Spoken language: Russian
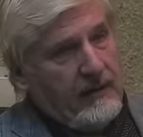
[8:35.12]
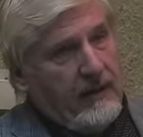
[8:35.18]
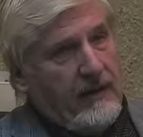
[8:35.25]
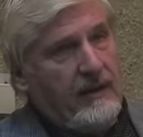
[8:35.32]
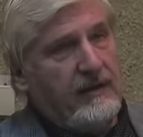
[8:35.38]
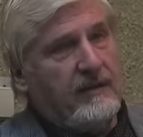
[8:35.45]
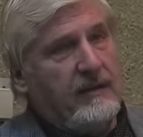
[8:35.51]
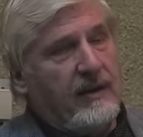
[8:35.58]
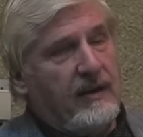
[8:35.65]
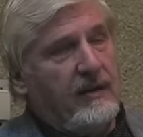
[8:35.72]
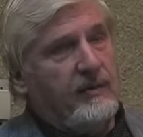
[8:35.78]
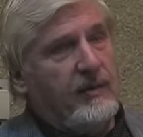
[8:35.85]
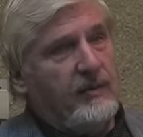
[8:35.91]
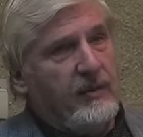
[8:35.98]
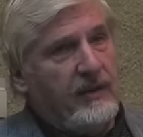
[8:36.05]
они
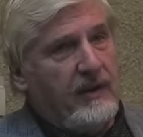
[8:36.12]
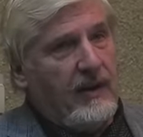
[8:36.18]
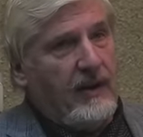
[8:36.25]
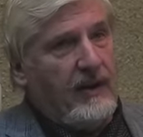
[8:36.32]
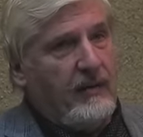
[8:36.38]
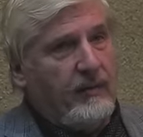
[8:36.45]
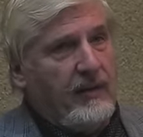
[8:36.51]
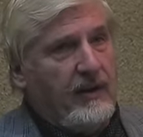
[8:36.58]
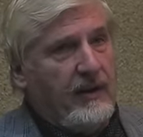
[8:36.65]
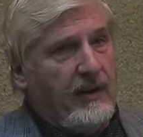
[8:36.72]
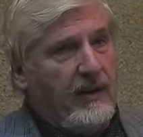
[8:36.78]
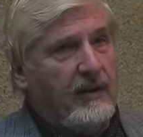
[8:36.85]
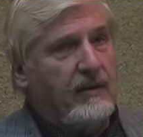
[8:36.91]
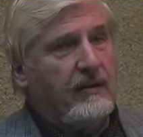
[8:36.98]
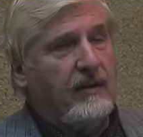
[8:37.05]
стали бипедальными не
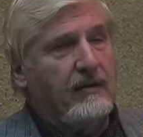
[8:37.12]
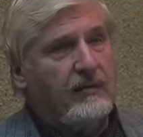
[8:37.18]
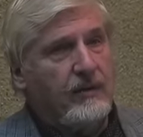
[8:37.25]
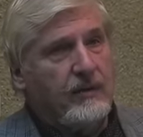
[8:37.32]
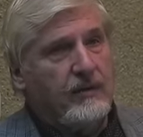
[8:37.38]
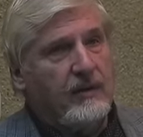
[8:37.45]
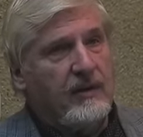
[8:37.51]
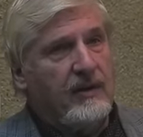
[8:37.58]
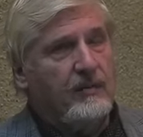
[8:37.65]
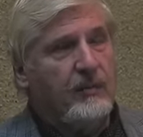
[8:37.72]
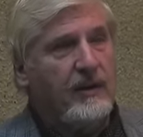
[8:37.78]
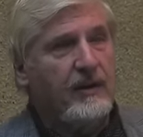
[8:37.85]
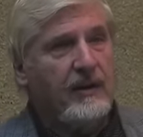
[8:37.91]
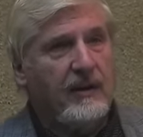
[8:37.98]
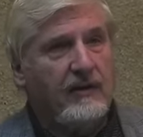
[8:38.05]
от того, что они
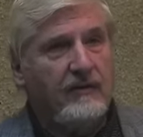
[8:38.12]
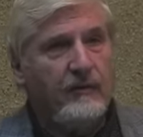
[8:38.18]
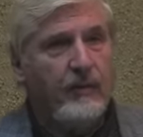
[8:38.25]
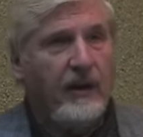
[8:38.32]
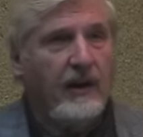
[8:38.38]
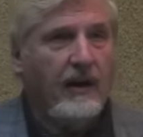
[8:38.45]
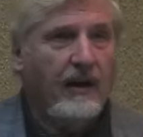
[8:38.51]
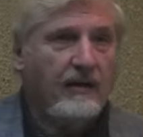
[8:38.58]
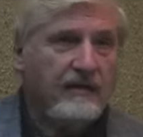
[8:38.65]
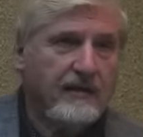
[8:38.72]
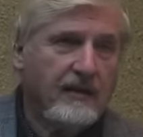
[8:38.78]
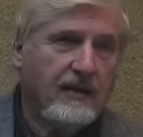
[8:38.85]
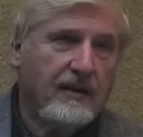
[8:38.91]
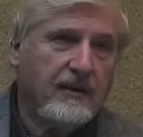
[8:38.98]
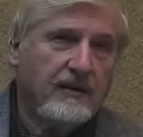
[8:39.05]
пошли в поля
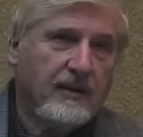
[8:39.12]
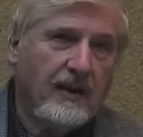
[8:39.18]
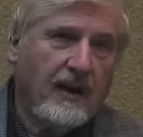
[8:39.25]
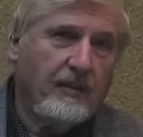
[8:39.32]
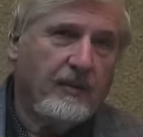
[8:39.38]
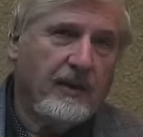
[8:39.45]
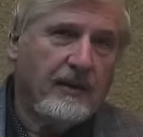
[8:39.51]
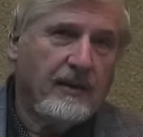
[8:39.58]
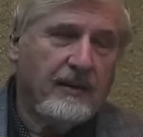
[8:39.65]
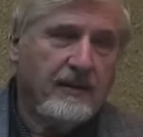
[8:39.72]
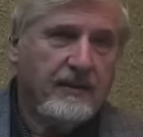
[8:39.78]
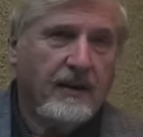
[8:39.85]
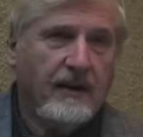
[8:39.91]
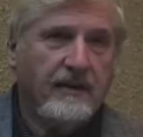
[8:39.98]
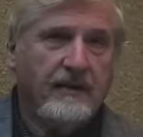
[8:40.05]
за корешками, это
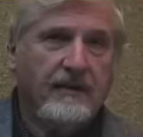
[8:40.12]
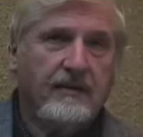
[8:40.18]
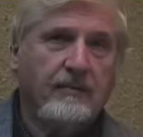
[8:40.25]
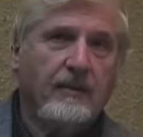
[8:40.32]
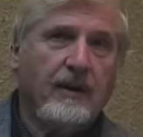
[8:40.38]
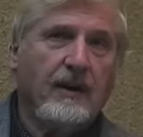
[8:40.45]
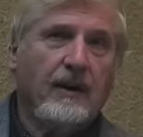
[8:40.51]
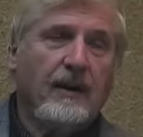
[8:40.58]
идиотизм,